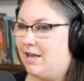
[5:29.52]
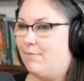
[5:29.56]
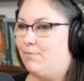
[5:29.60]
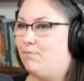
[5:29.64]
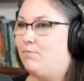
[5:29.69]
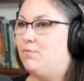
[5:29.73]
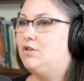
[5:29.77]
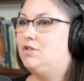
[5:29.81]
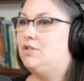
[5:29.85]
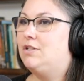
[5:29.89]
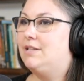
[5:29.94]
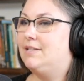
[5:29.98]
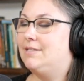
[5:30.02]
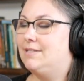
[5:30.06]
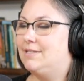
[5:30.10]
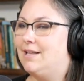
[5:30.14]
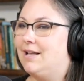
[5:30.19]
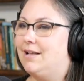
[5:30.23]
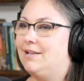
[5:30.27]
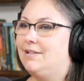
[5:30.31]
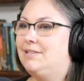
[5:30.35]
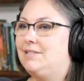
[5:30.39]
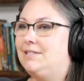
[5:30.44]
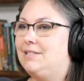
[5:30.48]
puis j'ai
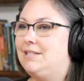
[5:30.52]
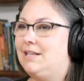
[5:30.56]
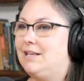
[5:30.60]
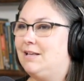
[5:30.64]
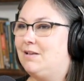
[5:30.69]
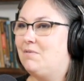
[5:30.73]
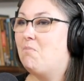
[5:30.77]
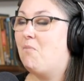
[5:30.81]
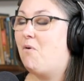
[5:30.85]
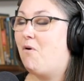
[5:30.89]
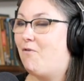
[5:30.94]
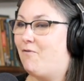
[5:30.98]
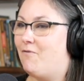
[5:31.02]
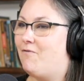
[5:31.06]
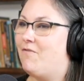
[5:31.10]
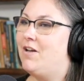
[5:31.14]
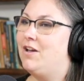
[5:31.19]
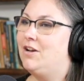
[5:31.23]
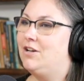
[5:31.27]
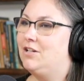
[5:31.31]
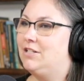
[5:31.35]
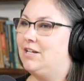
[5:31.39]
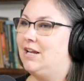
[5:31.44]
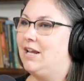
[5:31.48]
senti que mon
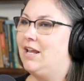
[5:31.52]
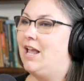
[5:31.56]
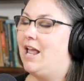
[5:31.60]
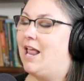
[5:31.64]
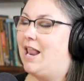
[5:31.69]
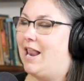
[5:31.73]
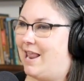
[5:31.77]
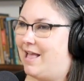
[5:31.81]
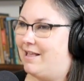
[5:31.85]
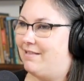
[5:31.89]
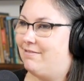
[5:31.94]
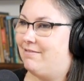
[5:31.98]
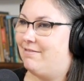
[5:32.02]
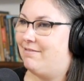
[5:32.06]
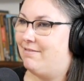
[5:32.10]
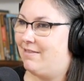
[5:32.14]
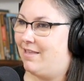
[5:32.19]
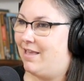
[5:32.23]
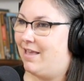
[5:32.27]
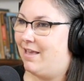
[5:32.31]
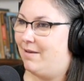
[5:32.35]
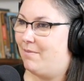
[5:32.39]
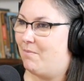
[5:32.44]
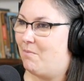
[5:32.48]
vagin la
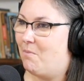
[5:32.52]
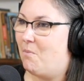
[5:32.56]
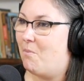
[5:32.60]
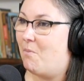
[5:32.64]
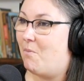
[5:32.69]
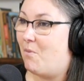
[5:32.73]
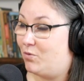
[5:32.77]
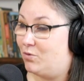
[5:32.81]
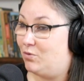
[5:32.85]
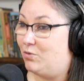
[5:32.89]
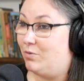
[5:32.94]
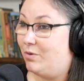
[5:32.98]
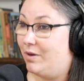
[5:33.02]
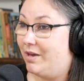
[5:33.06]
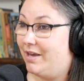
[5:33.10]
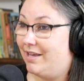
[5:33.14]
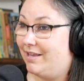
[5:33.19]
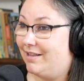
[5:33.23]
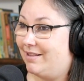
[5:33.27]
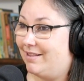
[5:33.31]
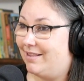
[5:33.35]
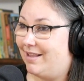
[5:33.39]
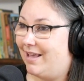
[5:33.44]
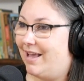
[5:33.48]
tenait, mon
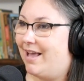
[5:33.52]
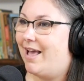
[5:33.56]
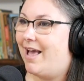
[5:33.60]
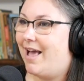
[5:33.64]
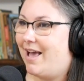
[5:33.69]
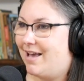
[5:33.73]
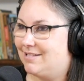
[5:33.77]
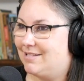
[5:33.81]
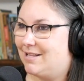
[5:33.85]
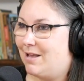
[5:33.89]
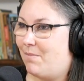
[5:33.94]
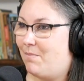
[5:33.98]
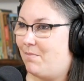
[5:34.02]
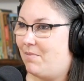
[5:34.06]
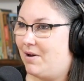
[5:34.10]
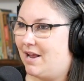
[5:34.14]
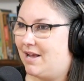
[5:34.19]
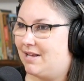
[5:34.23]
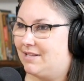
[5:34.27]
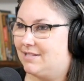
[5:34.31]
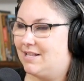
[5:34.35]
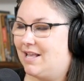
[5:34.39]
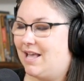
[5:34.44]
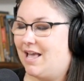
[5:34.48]
urine, à sa
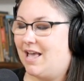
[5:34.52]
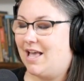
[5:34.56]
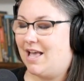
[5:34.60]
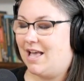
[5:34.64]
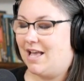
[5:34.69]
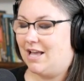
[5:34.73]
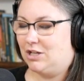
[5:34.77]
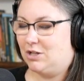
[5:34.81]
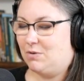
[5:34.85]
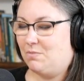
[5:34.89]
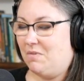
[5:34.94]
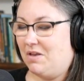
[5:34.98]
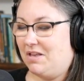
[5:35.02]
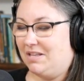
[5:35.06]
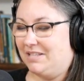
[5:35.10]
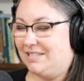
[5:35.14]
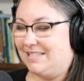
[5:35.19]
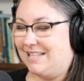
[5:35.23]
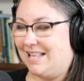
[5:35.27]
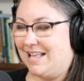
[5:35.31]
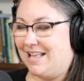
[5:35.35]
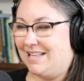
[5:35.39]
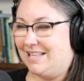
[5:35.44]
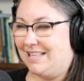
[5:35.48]
place. Je me
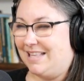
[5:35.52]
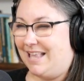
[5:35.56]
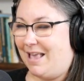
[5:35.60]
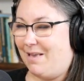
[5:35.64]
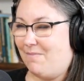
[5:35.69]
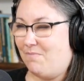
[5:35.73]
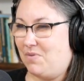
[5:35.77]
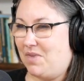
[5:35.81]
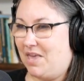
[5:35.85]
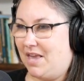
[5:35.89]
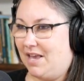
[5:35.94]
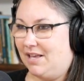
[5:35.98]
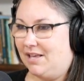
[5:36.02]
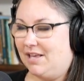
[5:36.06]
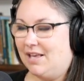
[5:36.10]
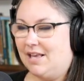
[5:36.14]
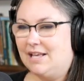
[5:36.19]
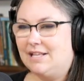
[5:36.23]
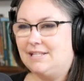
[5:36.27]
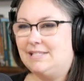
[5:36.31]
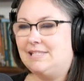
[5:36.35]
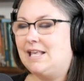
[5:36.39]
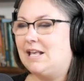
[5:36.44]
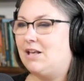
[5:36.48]
sentais bien.
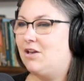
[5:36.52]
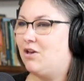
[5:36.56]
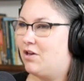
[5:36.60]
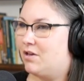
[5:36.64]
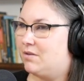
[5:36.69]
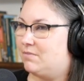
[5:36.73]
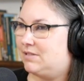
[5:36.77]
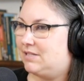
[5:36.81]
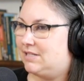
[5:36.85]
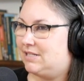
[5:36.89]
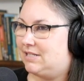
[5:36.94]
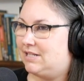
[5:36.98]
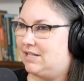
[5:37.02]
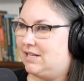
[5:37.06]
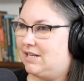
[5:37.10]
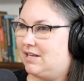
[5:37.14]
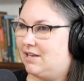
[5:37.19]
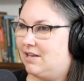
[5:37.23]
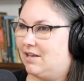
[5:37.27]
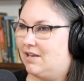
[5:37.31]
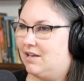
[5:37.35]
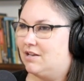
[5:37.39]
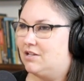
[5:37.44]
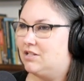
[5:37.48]
C'est comme
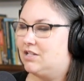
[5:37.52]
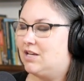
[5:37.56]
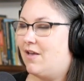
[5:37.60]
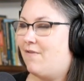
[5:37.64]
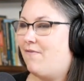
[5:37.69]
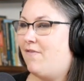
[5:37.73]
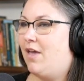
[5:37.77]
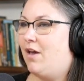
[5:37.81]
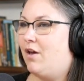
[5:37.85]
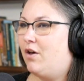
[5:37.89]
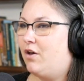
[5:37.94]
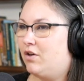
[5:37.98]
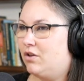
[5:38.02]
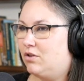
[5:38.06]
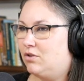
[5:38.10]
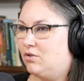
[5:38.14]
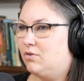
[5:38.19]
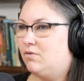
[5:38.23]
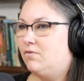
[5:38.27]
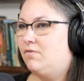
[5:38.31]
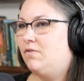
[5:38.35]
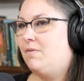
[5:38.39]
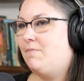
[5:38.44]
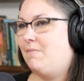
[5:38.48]
si j'avais
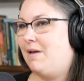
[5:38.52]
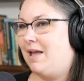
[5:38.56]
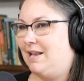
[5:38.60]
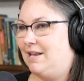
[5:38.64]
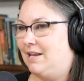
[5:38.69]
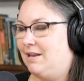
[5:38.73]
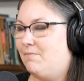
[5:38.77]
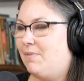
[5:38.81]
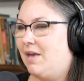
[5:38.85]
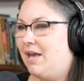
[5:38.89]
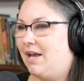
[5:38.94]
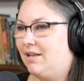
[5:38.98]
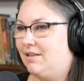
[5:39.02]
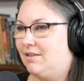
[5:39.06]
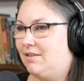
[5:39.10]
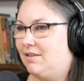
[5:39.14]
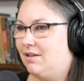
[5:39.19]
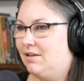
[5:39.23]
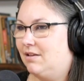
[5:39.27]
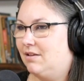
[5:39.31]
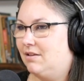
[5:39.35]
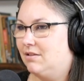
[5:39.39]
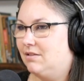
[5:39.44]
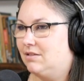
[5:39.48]
retrouvé ma
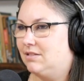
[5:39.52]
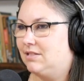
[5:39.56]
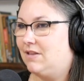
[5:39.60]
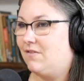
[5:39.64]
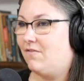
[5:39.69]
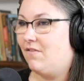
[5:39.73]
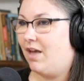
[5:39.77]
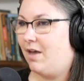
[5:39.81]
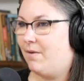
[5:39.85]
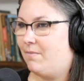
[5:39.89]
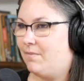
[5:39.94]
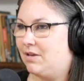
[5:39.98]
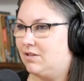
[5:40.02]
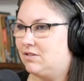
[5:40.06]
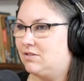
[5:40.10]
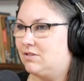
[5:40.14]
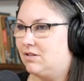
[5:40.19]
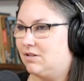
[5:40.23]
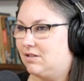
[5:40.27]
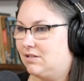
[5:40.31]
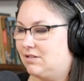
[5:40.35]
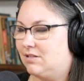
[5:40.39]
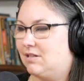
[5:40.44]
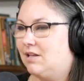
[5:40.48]
liberté c'est vraiment
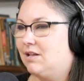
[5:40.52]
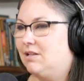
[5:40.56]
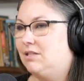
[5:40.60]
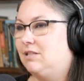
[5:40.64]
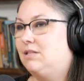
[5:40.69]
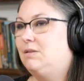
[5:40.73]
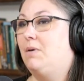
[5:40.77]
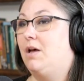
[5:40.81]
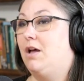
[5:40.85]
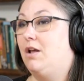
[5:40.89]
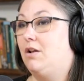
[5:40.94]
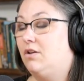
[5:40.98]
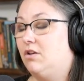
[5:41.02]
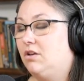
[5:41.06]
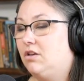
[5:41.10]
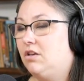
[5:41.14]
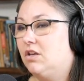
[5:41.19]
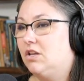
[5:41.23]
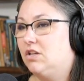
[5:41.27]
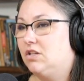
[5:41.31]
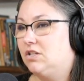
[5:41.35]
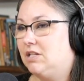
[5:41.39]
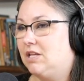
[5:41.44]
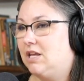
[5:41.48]
ce sentiment-là
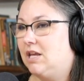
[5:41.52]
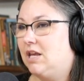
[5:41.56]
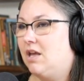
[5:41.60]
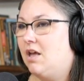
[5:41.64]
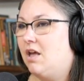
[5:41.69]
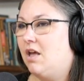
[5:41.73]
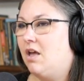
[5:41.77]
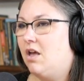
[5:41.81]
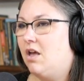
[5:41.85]
que j'ai